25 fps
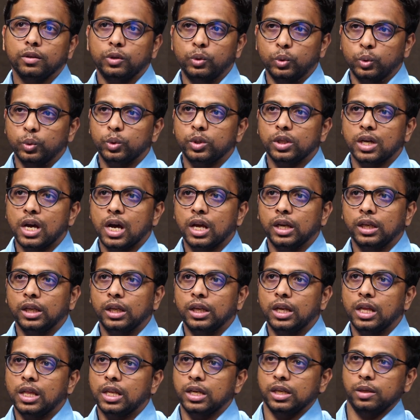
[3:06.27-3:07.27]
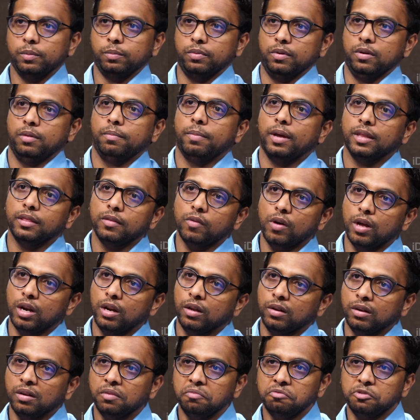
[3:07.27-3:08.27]
యూత్ కానీ లేదంటే ఇప్పుడున్న
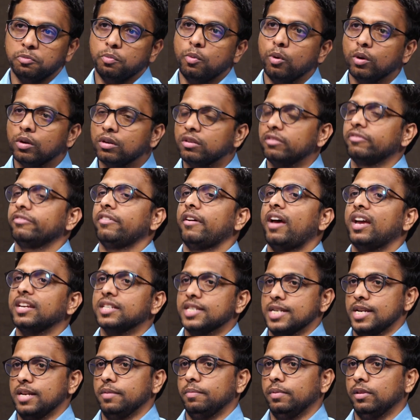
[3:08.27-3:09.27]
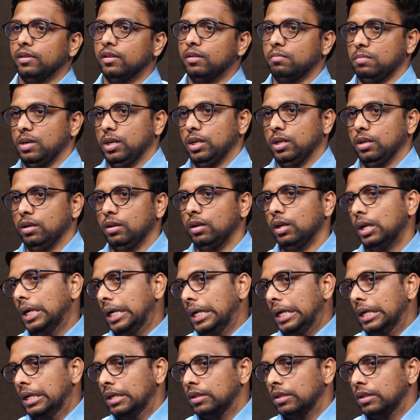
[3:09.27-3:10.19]
పెద్దవాళ్ళు కానీ స్మోకింగ్ ఫ్యాషన్ అయిపోయింది అనమాట hmm.